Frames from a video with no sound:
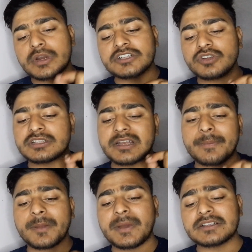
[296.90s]

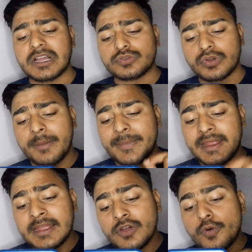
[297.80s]
कॉन्ग्रेचुलेसन आपके पास आ चुका
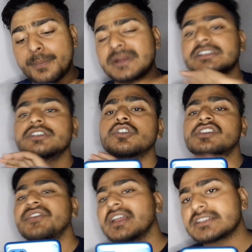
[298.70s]
मैं ऊपर से
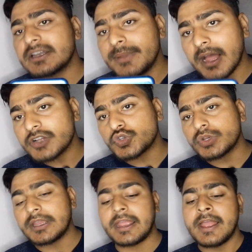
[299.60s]
नोटिफिकेशन भी आ
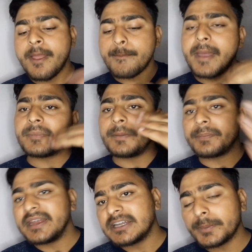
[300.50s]
चुकी है मैं अपने
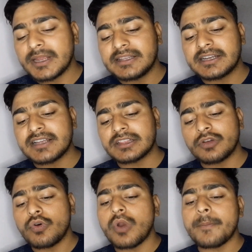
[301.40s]
पेटीएम के अंदर
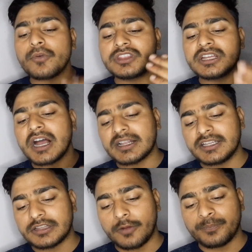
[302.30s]
जाता हूँ और आपको दिखा
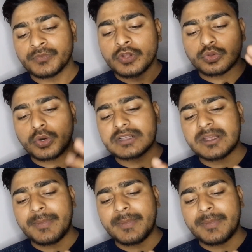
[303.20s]
देता हूँ थोड़ा